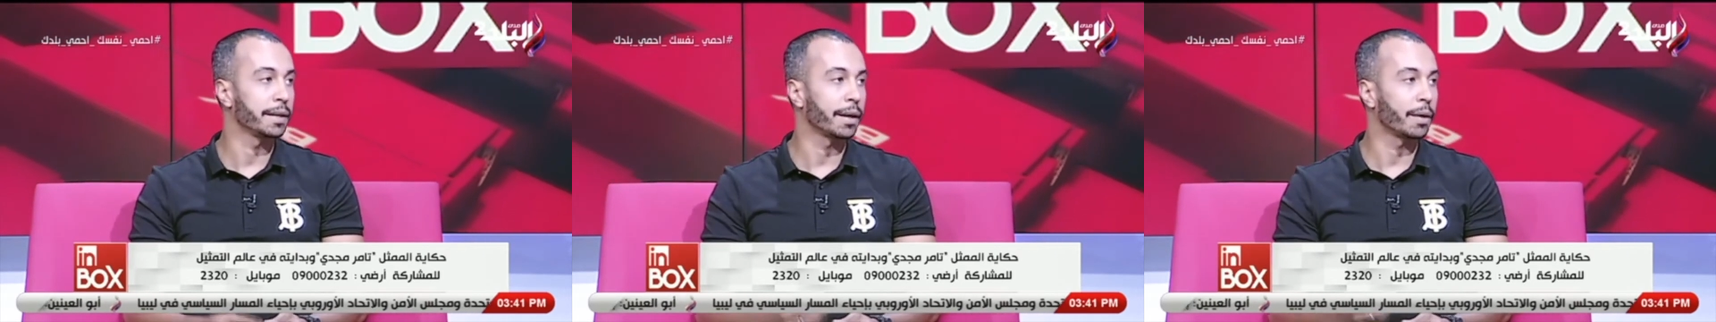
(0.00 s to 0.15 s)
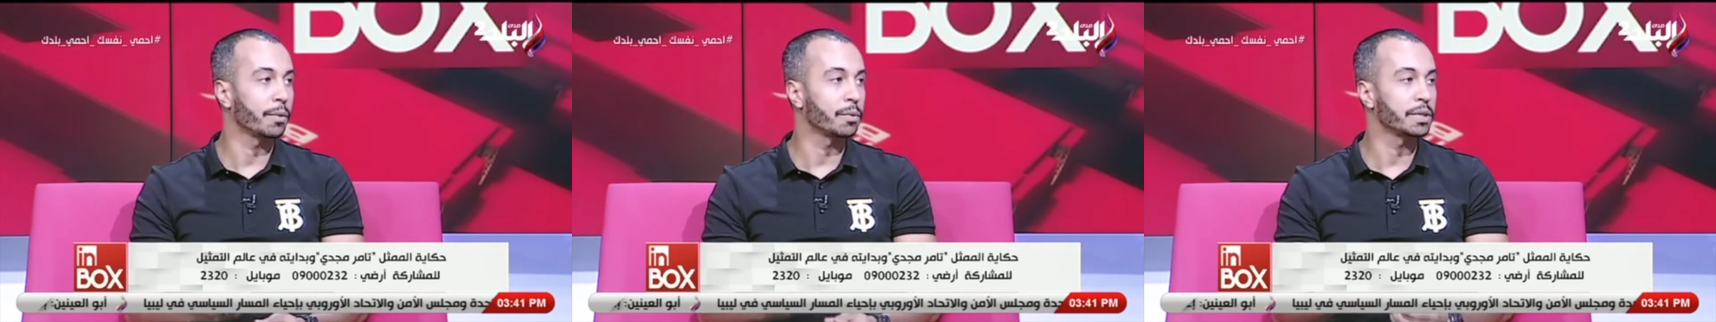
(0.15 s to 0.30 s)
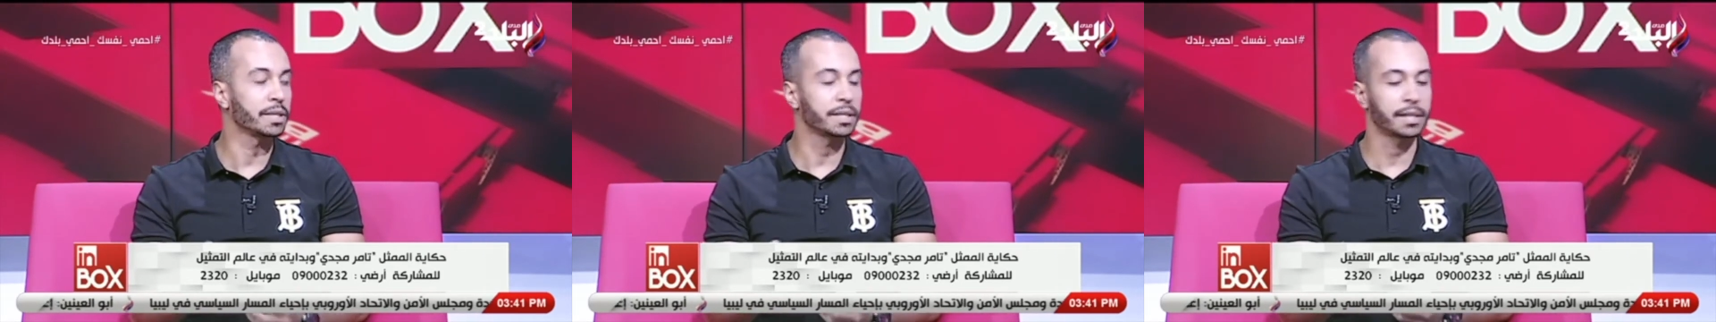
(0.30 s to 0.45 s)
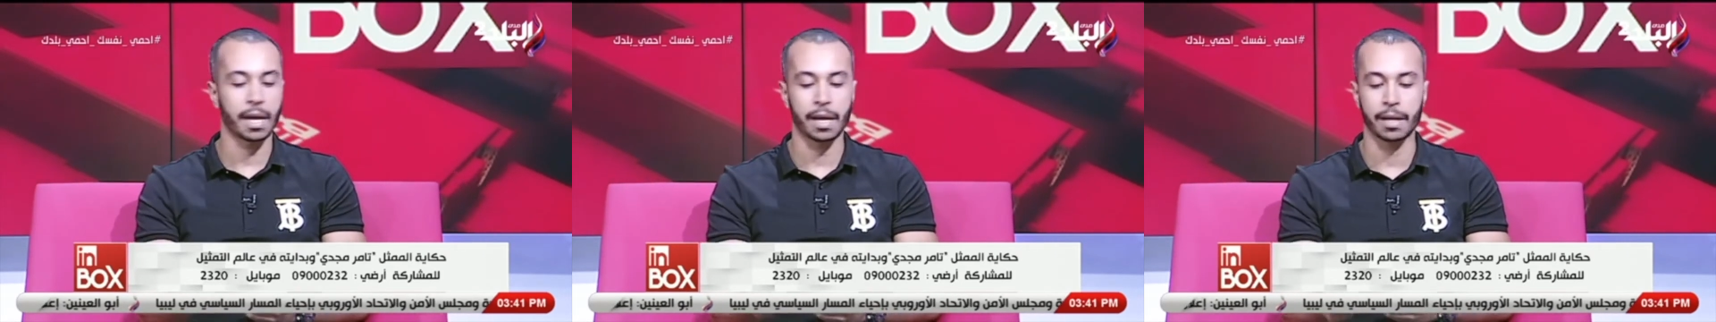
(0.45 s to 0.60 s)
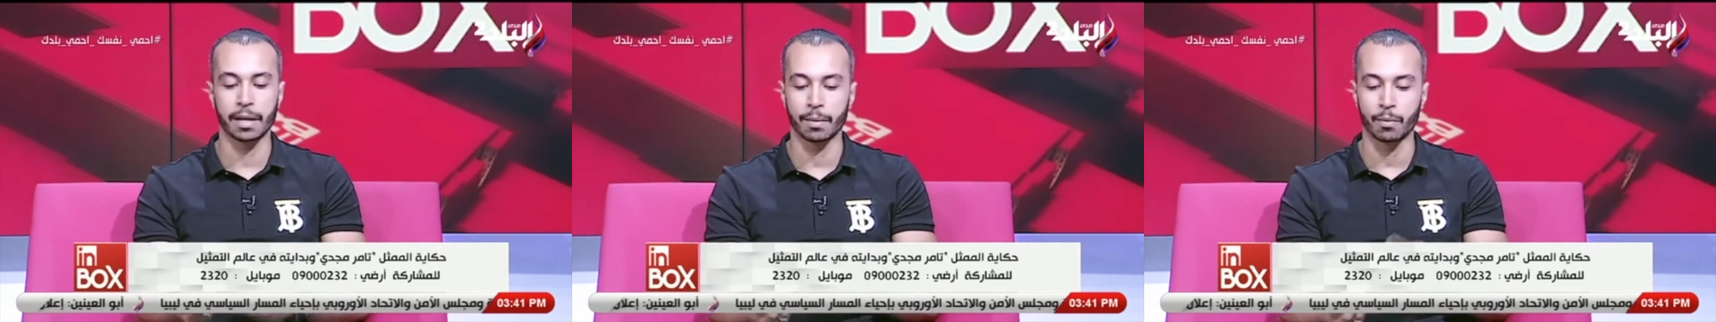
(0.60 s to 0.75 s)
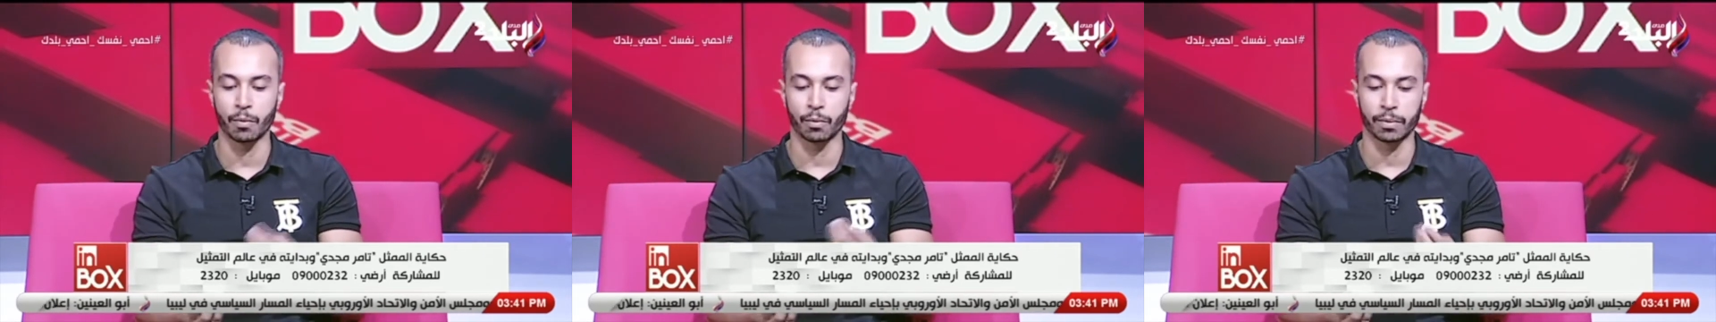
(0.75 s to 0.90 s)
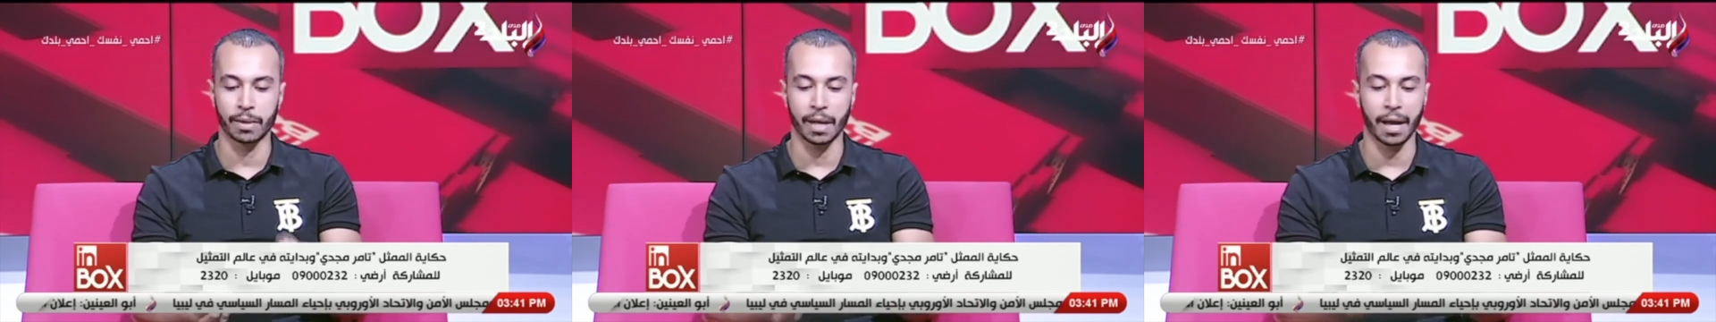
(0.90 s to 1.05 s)
او السهل
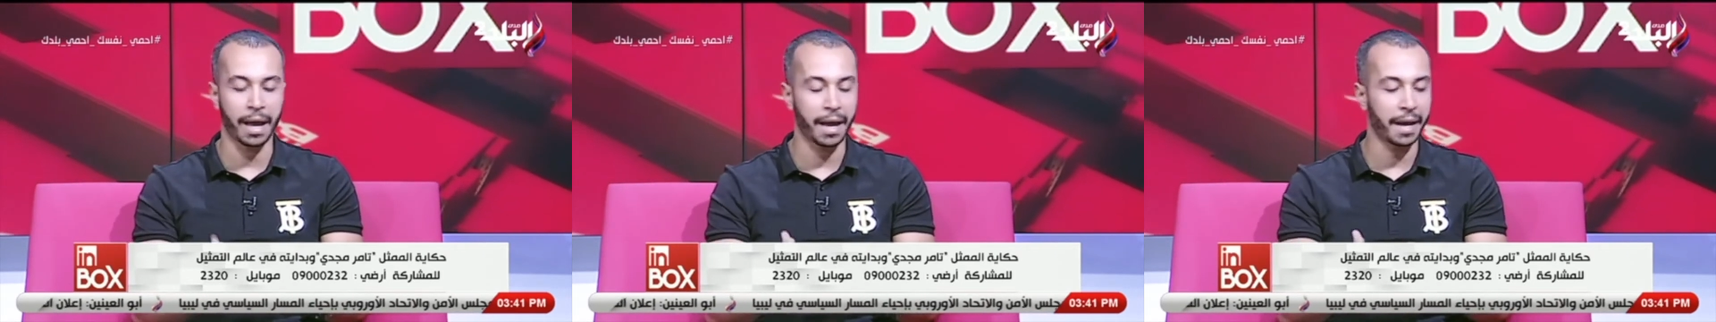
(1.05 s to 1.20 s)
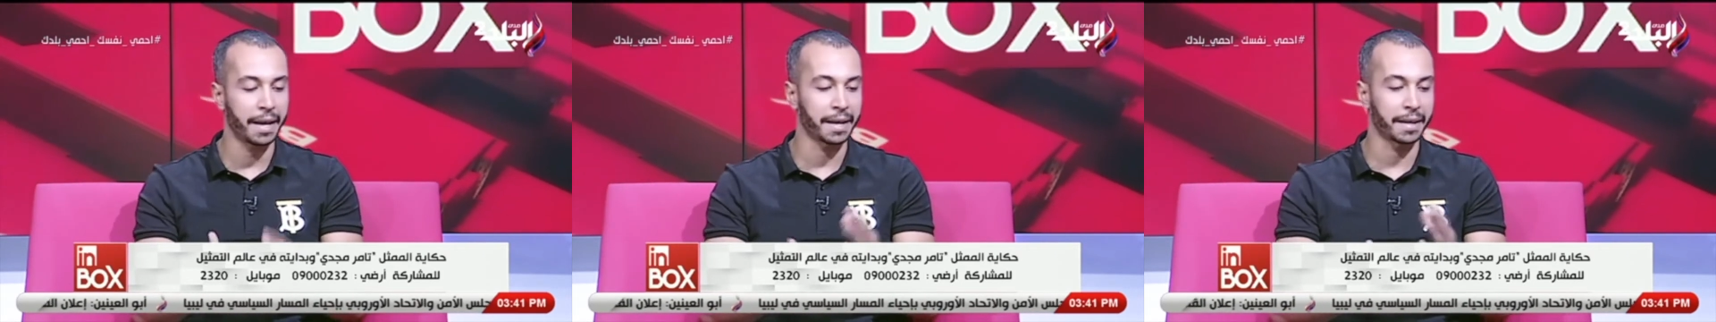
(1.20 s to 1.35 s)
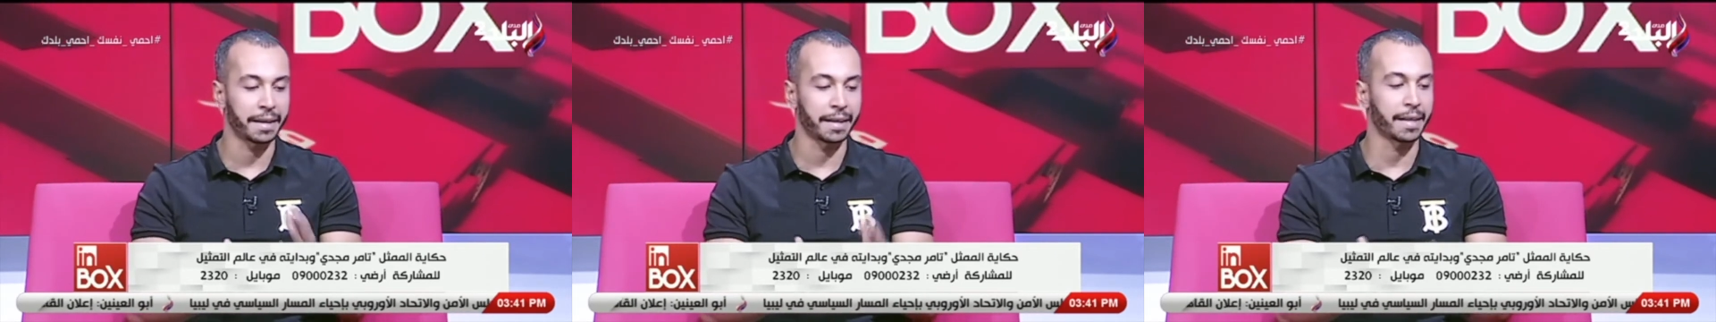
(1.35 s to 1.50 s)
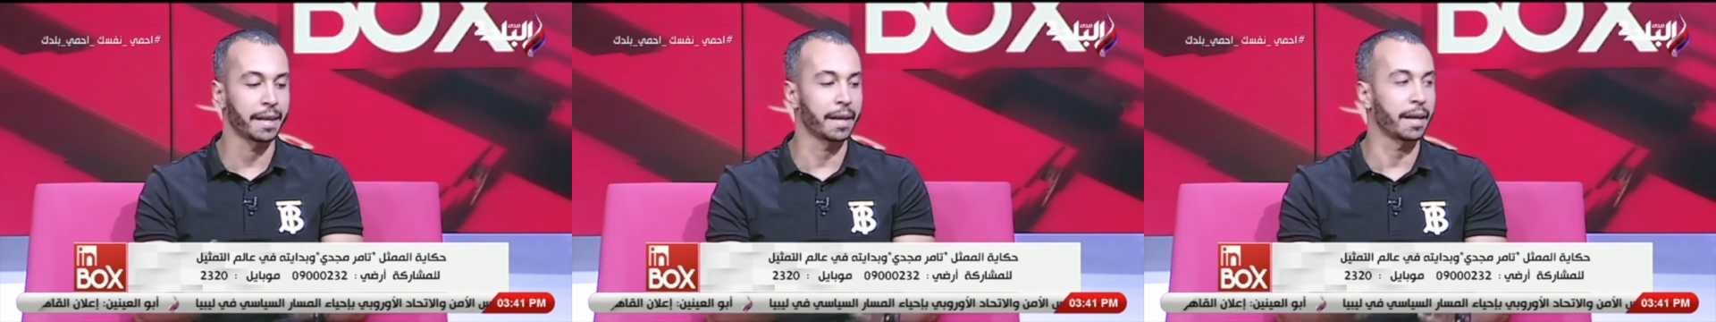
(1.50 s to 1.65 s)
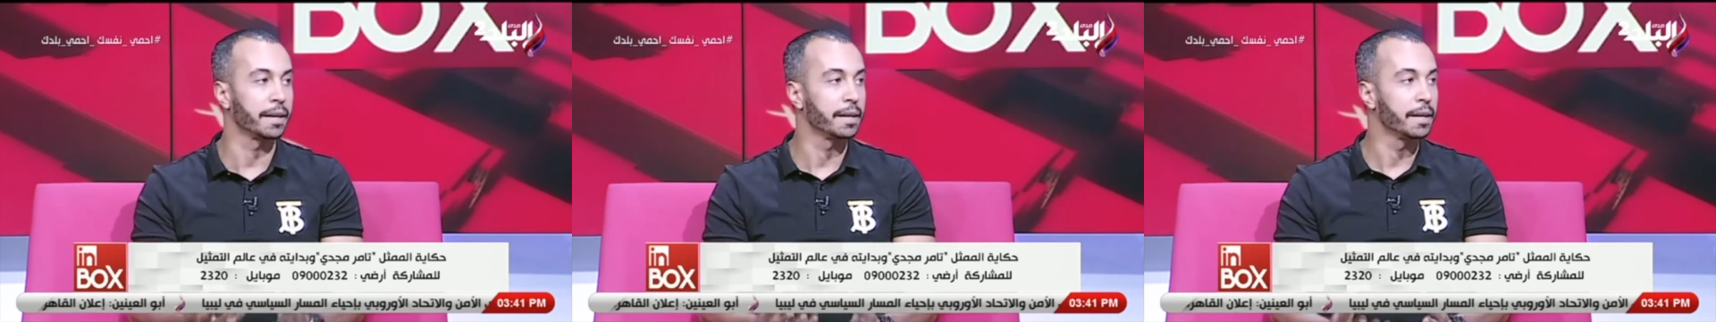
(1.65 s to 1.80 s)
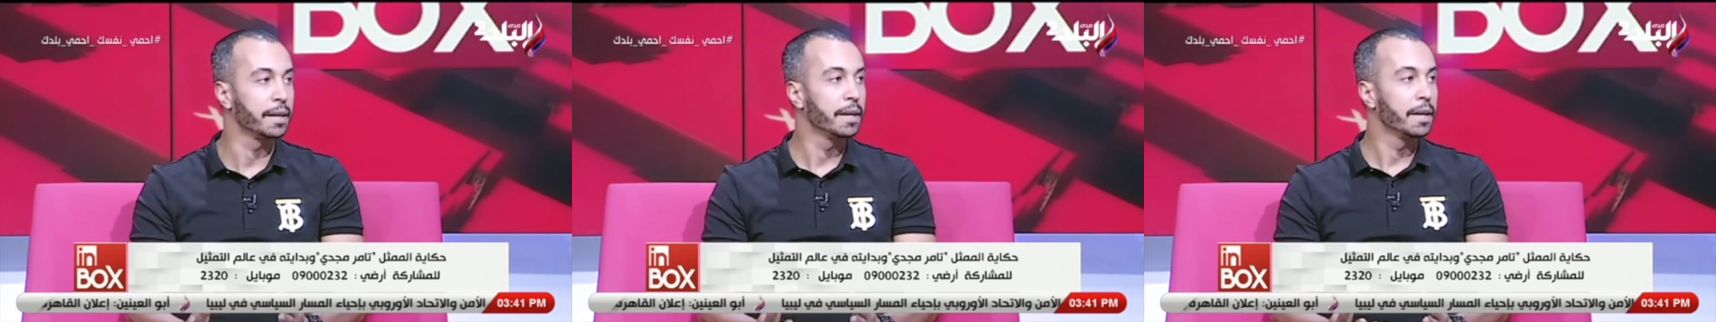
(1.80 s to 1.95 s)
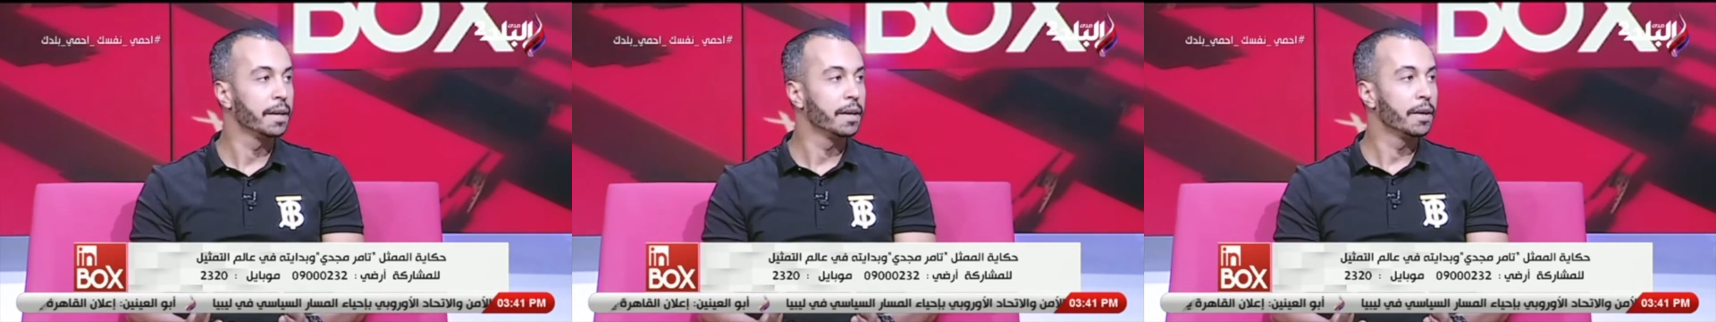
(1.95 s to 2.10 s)
الممتع حاجه كده يعني
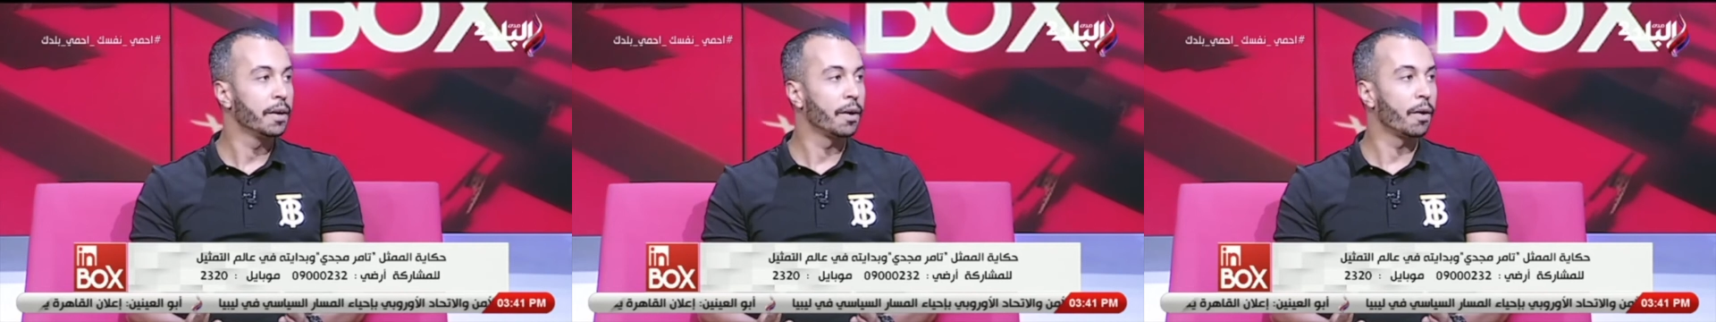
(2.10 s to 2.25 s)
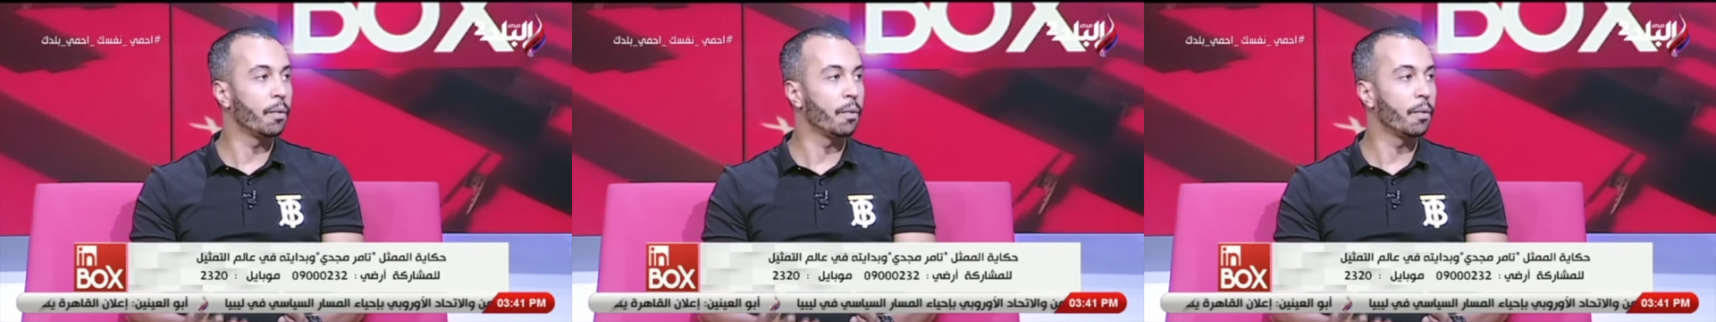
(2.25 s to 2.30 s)
مم.